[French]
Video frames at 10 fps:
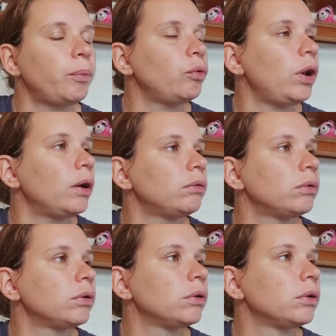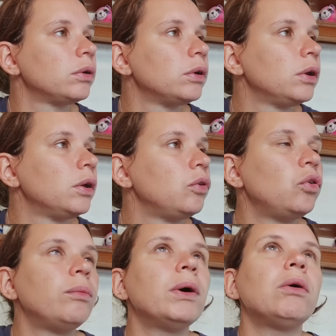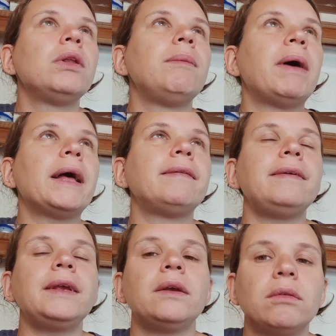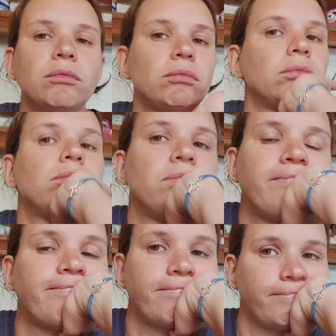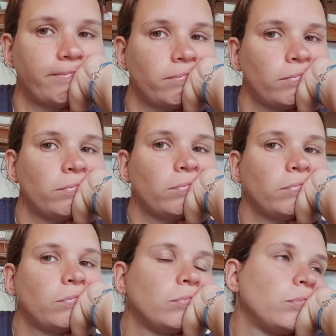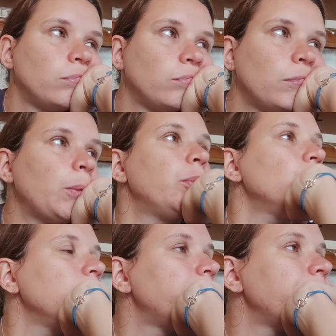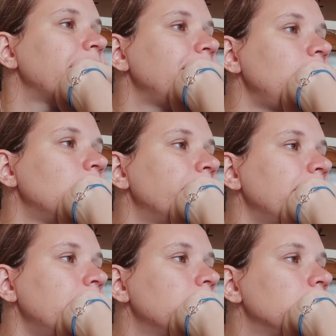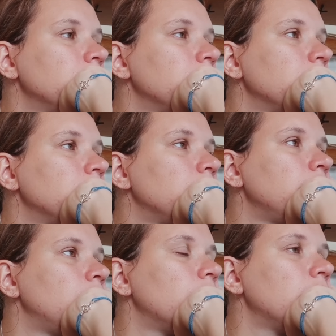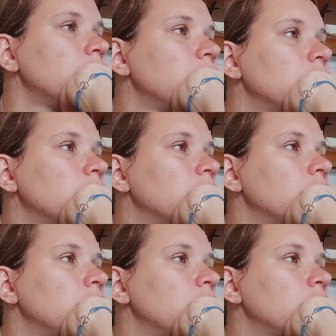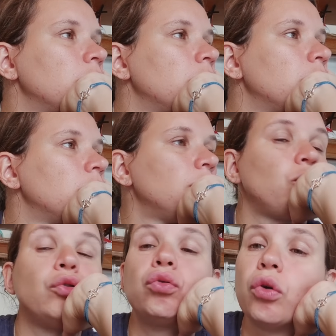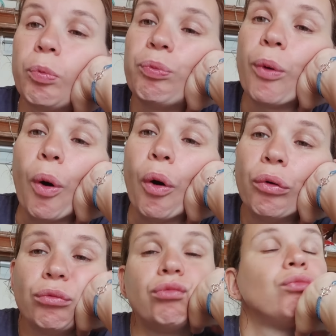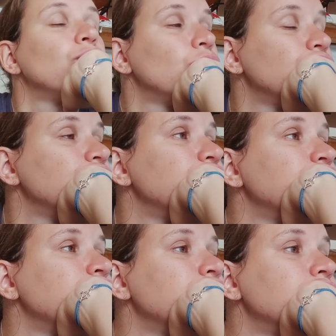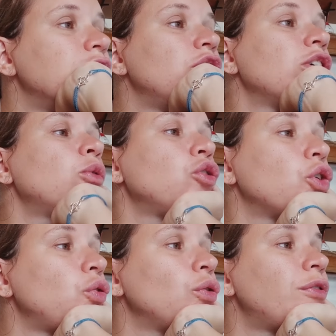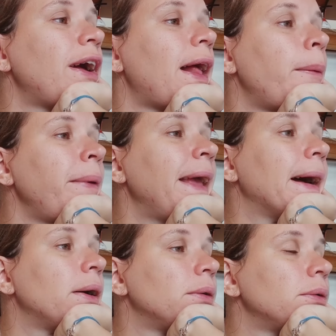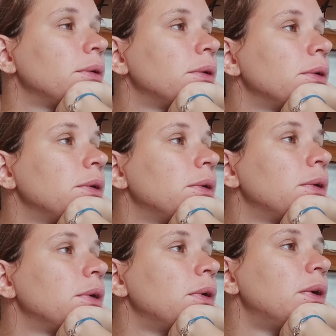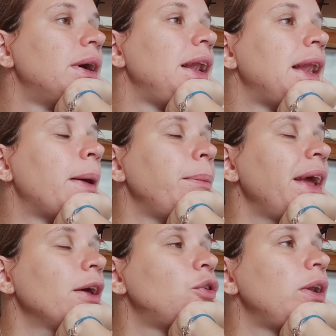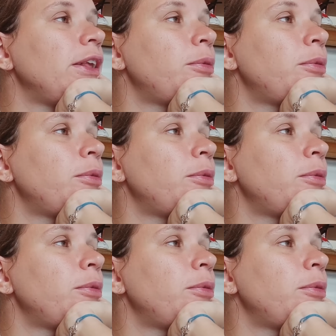ma poule. Hein. Demain. on est mardi. Non. Bah bon, on n'est pas mardi demain Non. On est quoi je sais pas. Déjà aujourd'hui, on va à la mer. La mer, de l'Espagne. la mer de